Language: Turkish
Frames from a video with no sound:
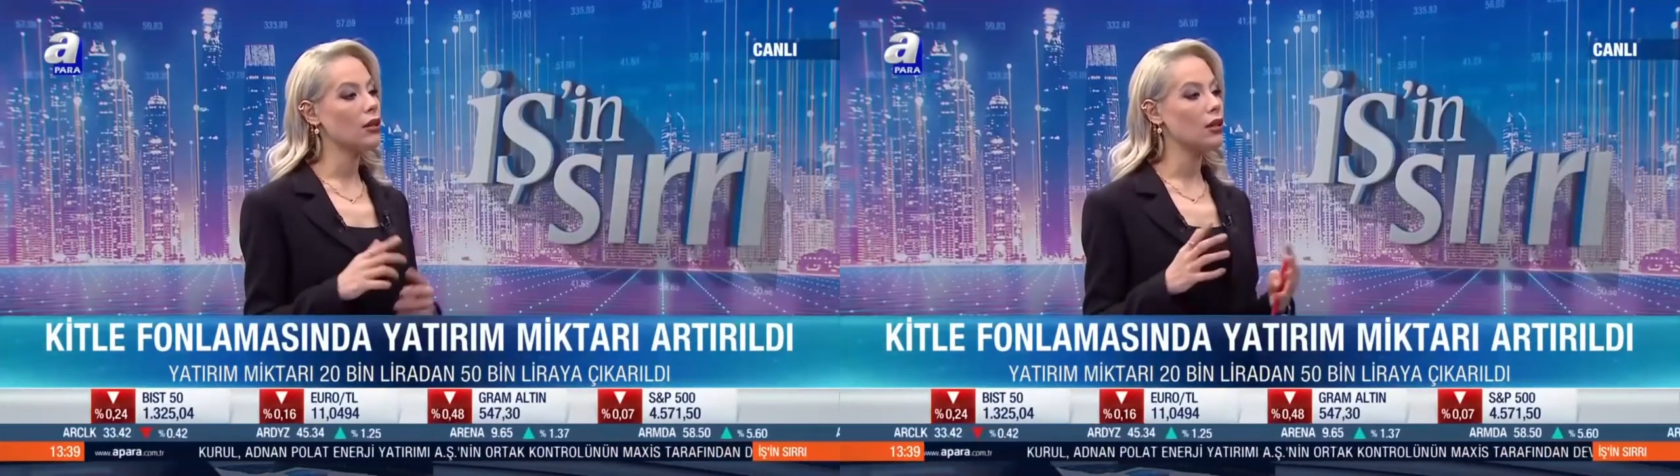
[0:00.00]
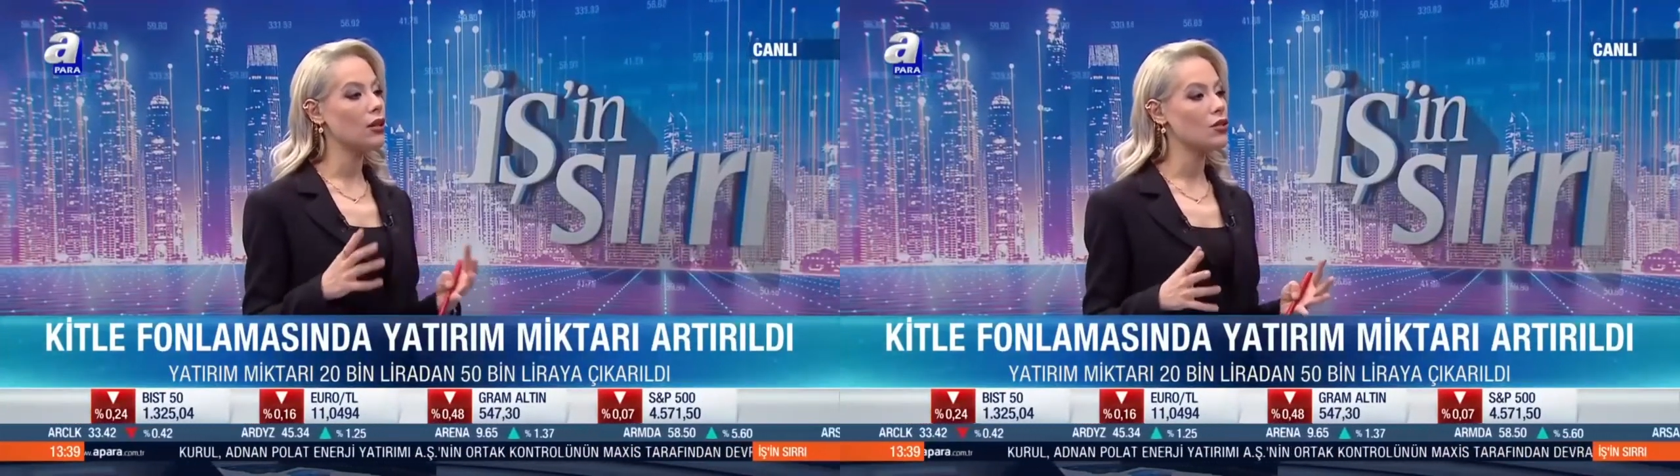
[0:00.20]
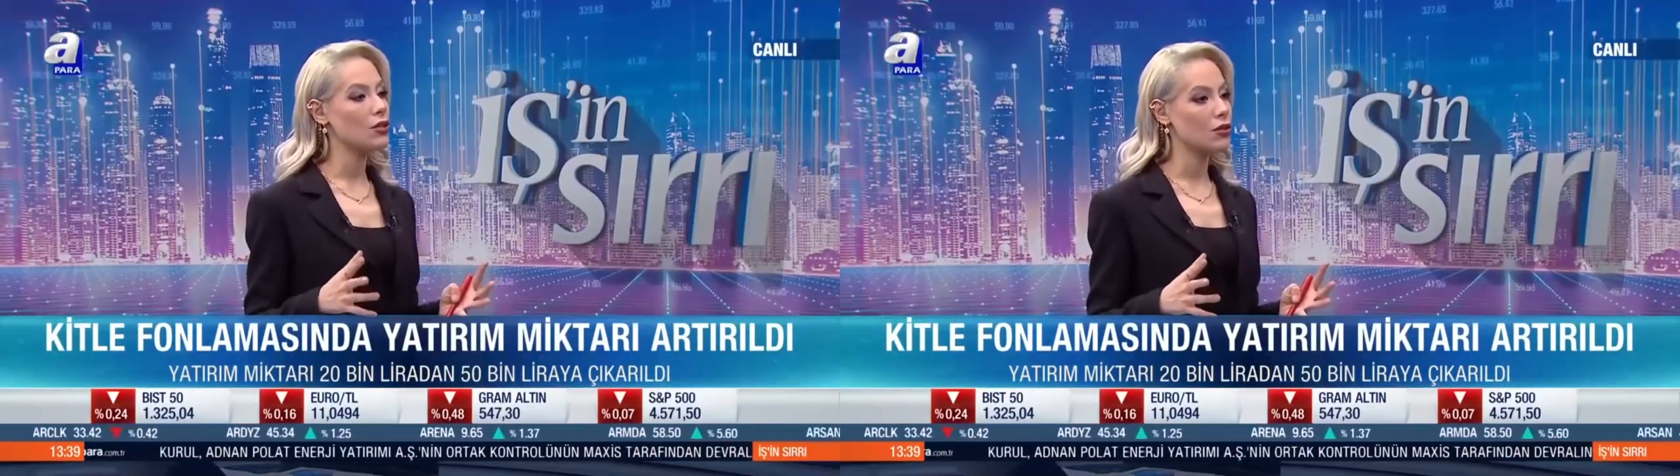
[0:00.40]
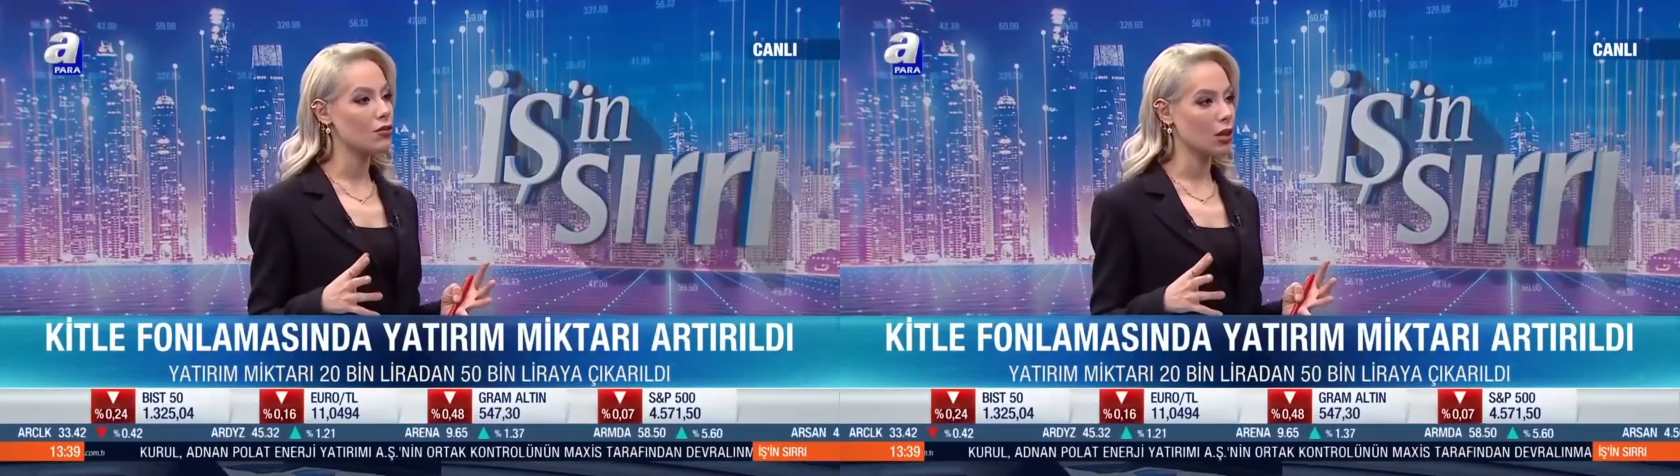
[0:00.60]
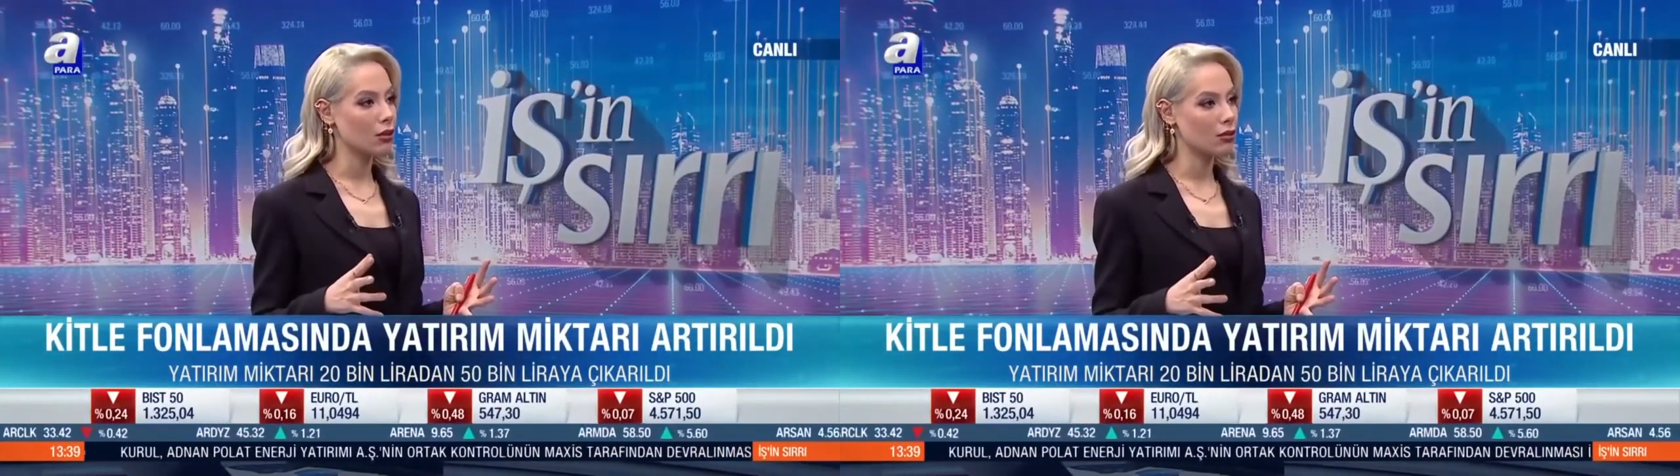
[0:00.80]
neyi
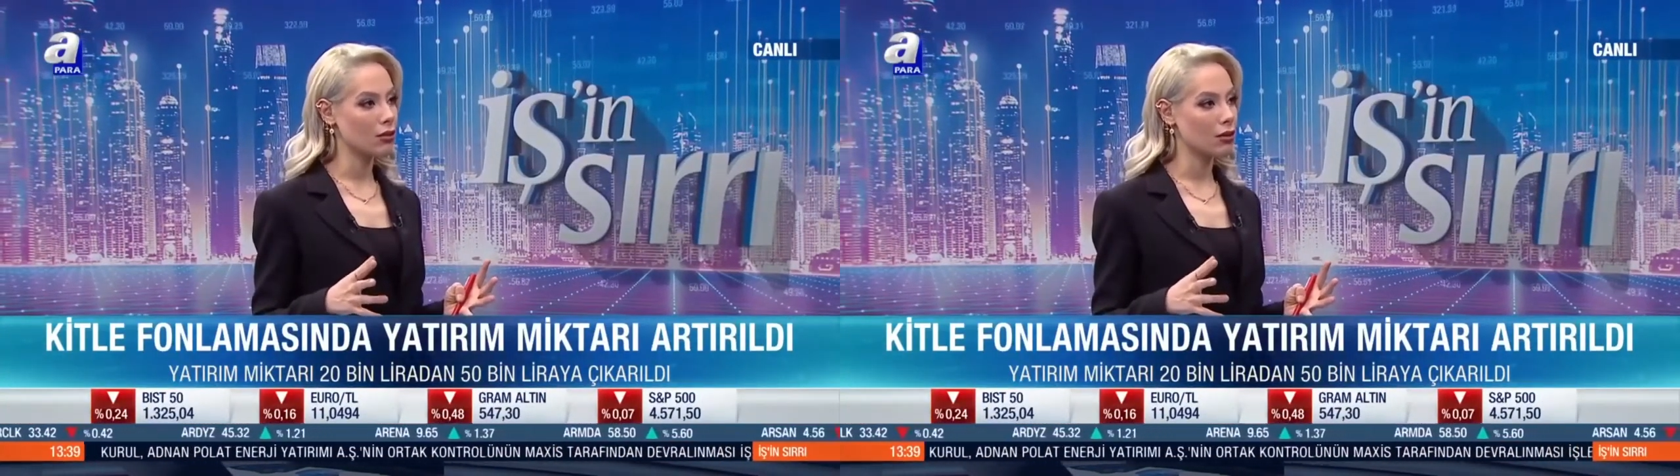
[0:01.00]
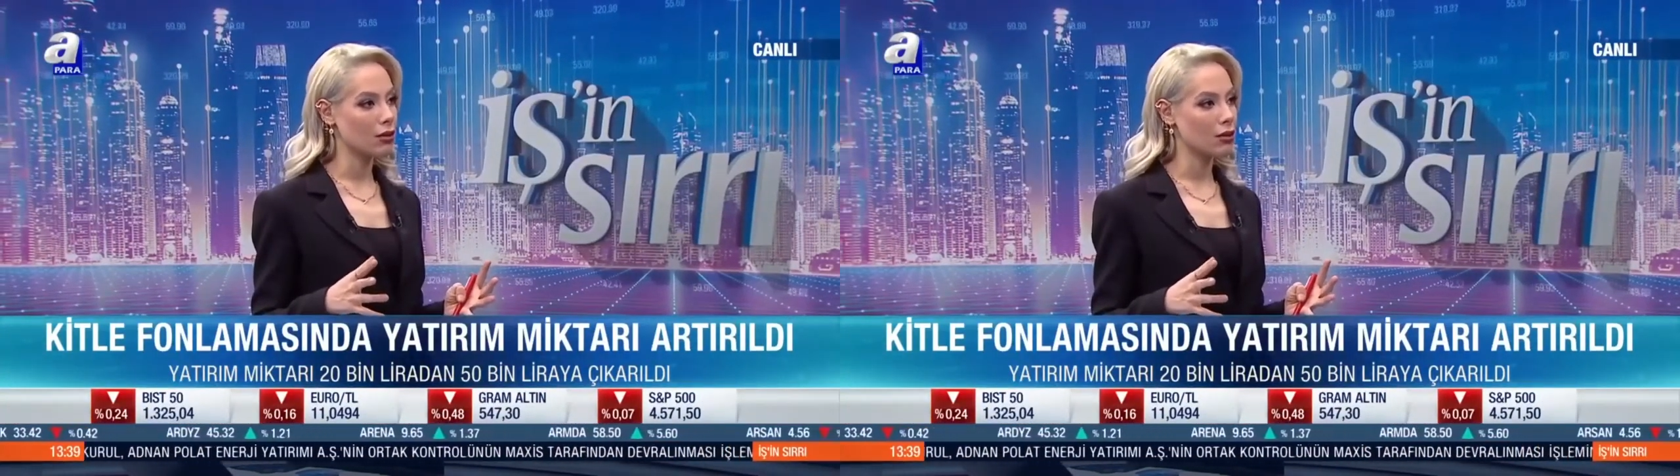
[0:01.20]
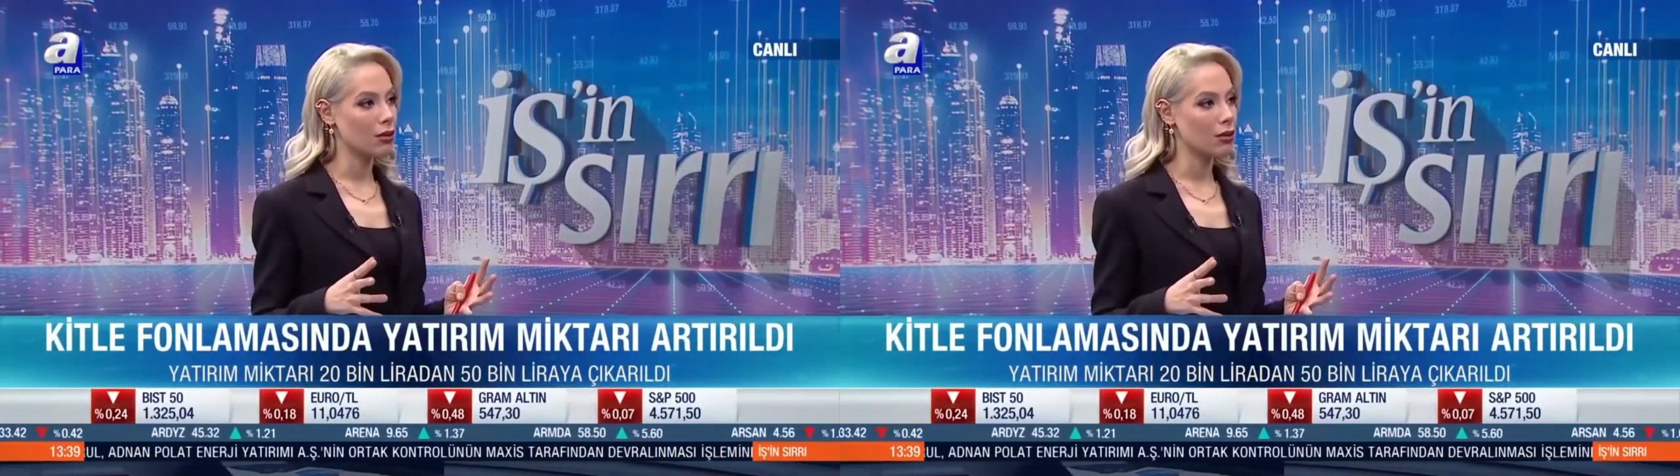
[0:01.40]
değiştirecek e,